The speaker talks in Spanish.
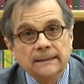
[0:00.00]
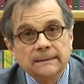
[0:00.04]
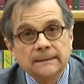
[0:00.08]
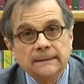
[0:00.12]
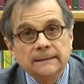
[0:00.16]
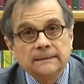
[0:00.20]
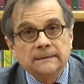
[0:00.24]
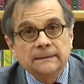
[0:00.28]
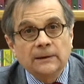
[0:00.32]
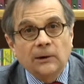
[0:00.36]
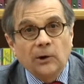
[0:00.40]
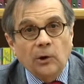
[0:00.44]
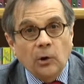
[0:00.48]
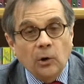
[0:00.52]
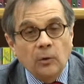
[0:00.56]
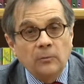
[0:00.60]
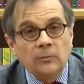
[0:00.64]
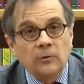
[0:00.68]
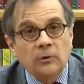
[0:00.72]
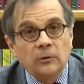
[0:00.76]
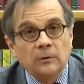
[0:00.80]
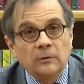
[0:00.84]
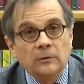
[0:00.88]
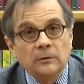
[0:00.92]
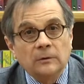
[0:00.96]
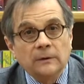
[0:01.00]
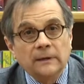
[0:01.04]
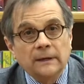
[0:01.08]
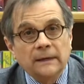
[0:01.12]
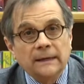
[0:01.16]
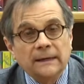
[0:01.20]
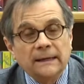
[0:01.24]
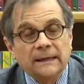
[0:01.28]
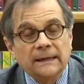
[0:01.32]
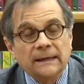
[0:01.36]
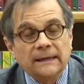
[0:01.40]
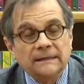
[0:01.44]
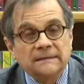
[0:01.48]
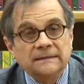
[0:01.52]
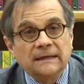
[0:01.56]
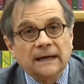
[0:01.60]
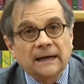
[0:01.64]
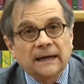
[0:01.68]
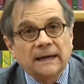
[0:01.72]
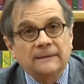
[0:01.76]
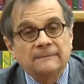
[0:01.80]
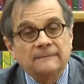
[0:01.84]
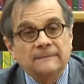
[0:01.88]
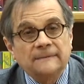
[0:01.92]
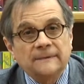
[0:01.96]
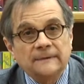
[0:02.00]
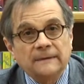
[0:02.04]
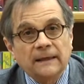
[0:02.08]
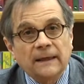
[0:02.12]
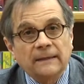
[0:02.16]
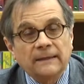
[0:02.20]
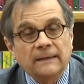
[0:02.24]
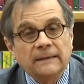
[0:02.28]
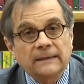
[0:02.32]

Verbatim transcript: es cómo esa cantidad